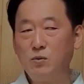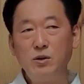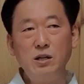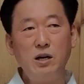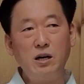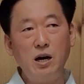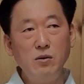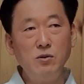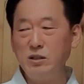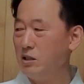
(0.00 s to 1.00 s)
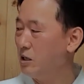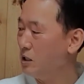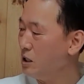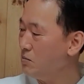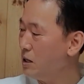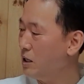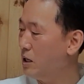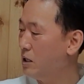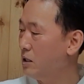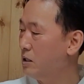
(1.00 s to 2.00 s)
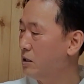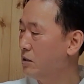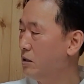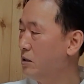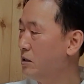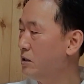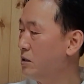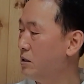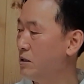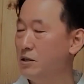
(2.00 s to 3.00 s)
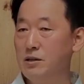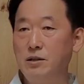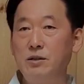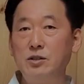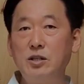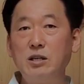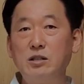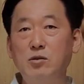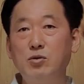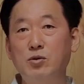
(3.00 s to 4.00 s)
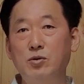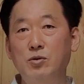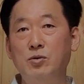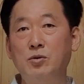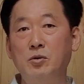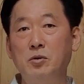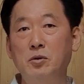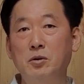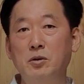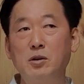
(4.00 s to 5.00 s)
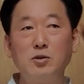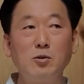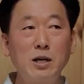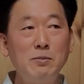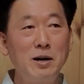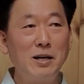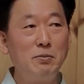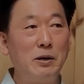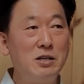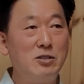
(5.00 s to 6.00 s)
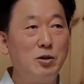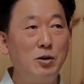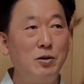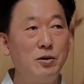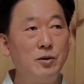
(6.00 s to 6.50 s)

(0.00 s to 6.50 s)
우리나라 한국인들이 가장 많아 이거. 시기 질투. 이 속담에까지 배어 있죠.